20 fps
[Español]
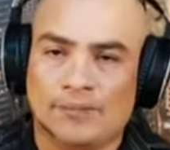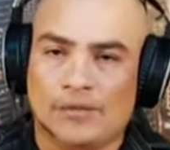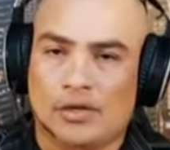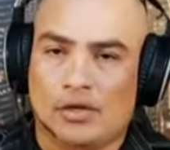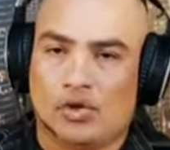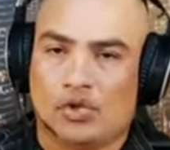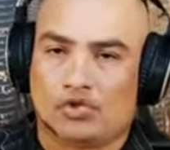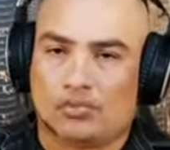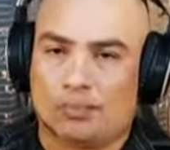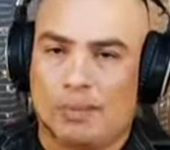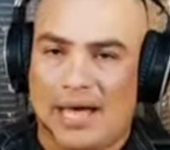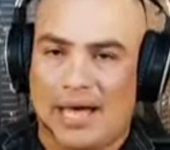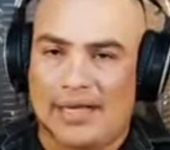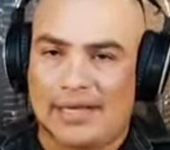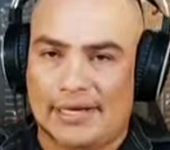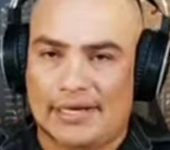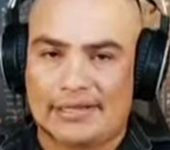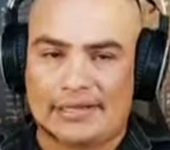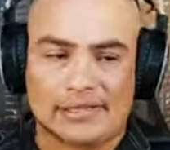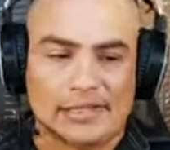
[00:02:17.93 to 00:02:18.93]
Los
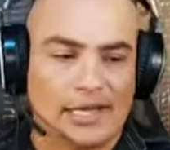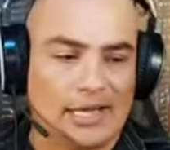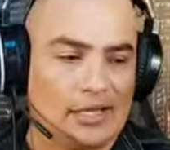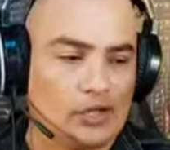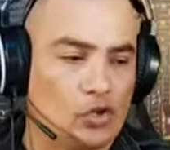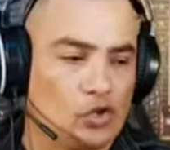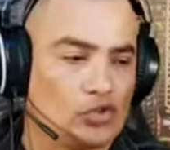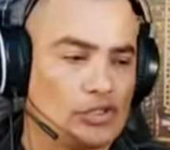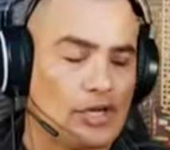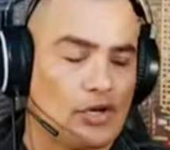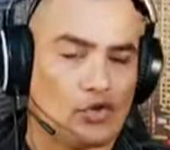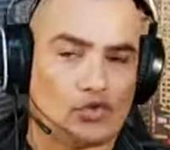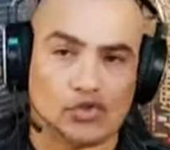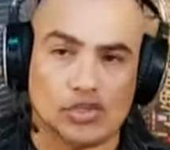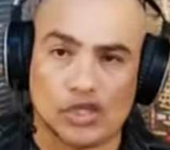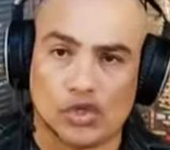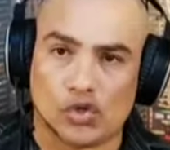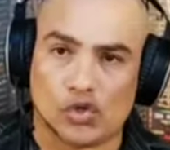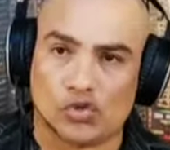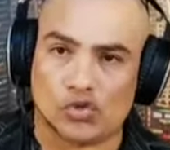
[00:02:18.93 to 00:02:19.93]
padres irán contra los
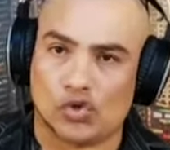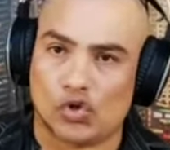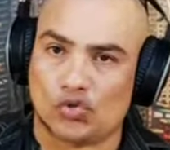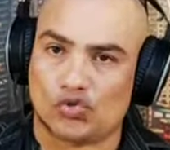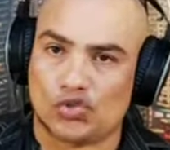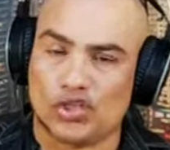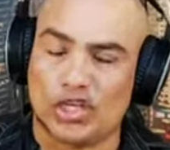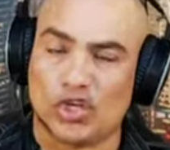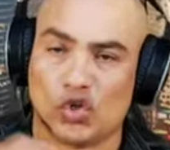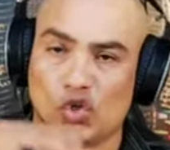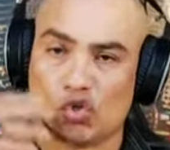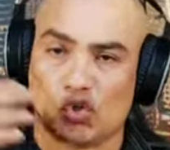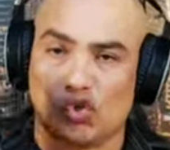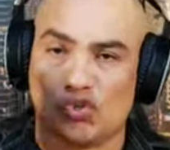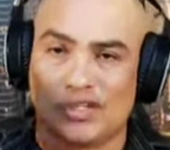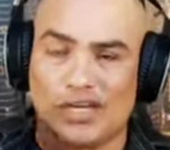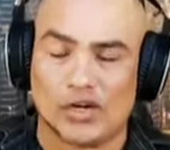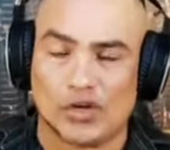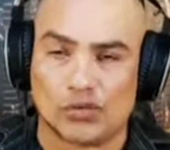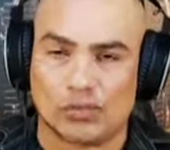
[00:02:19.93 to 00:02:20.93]
hijos, los hijos
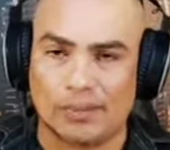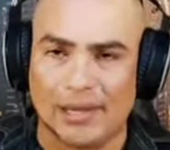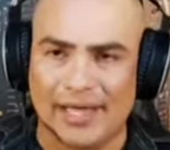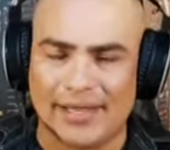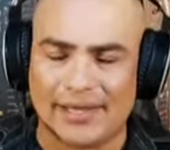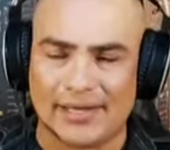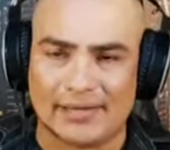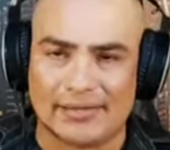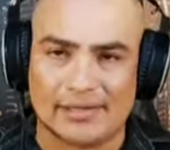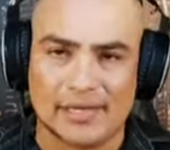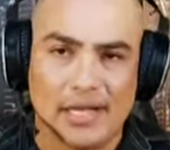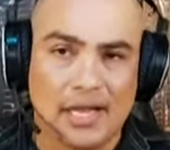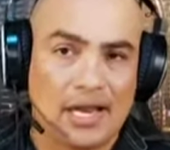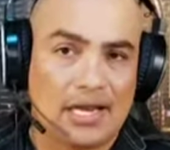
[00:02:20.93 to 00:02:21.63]
contra los padres.